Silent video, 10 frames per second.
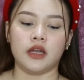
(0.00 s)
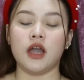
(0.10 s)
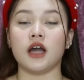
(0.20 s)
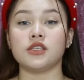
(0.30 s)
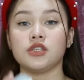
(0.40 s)

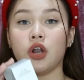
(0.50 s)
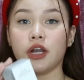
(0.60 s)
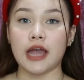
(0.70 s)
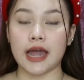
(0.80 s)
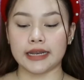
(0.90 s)
Lux
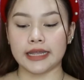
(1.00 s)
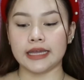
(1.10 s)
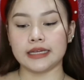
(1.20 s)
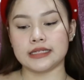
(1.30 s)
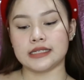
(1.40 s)

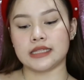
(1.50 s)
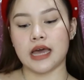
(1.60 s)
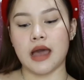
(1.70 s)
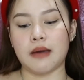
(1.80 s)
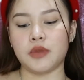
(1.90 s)
Organics
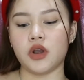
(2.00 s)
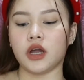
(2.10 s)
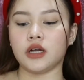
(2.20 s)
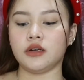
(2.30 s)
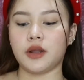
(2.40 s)
na
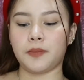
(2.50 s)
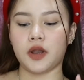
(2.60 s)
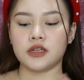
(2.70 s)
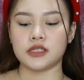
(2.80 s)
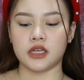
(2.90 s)
Miracle
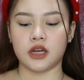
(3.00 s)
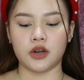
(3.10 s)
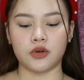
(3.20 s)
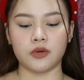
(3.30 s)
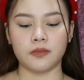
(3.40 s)
Repair
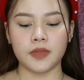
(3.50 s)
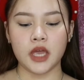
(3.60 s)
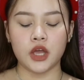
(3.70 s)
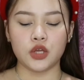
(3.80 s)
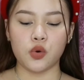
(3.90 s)
Serum,
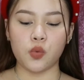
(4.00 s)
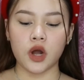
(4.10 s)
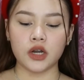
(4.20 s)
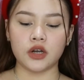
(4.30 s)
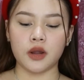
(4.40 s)
yung
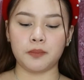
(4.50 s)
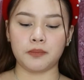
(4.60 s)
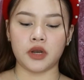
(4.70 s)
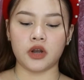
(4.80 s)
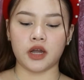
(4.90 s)
One Drop
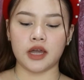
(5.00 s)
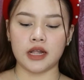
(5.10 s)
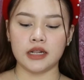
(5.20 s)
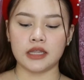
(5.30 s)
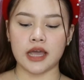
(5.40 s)

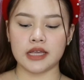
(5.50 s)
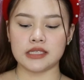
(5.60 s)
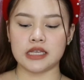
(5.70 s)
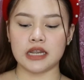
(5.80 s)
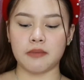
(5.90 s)
Miracle,
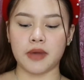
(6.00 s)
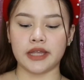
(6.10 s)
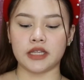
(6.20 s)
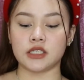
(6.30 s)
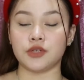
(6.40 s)

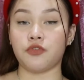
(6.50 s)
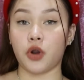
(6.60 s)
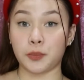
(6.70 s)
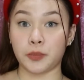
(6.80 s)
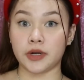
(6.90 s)
niacinamide is
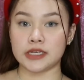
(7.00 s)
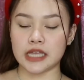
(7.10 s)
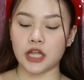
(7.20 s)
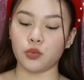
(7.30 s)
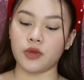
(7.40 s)

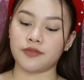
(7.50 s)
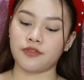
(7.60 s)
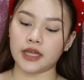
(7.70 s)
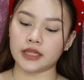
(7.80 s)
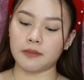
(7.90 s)
4% with
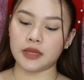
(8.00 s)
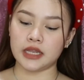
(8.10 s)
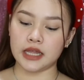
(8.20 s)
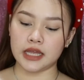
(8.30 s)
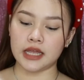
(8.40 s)

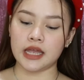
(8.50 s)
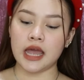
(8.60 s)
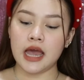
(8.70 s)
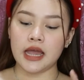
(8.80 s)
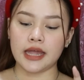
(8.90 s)
vitamin E
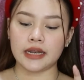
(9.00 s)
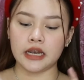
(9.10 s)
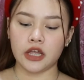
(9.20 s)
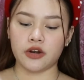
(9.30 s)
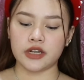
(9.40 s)
and
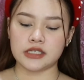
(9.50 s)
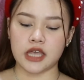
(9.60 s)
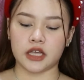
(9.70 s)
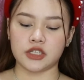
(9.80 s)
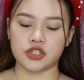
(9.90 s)
licorice
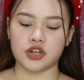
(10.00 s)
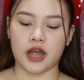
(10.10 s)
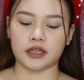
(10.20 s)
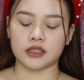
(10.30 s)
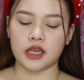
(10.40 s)

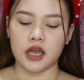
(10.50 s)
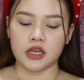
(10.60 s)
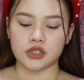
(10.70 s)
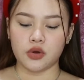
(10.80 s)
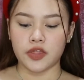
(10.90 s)
extract.
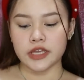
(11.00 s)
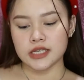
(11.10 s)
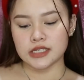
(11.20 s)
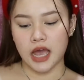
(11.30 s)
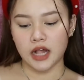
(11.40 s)
So, this
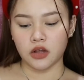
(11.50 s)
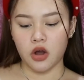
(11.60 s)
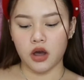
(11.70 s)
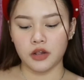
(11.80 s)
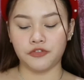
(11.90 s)
is
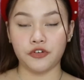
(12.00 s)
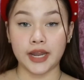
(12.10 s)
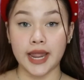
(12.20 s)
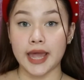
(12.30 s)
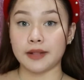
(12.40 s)

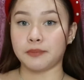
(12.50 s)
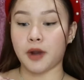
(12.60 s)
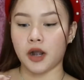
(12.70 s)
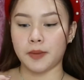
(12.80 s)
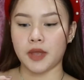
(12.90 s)
alcohol-free and
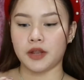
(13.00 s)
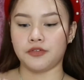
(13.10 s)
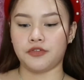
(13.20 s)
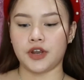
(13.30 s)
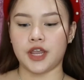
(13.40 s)

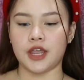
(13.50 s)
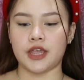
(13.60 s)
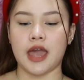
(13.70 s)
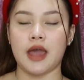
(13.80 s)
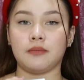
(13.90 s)
paraben-free.
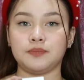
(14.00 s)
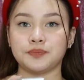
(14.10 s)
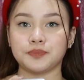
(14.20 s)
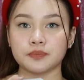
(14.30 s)
Yeah.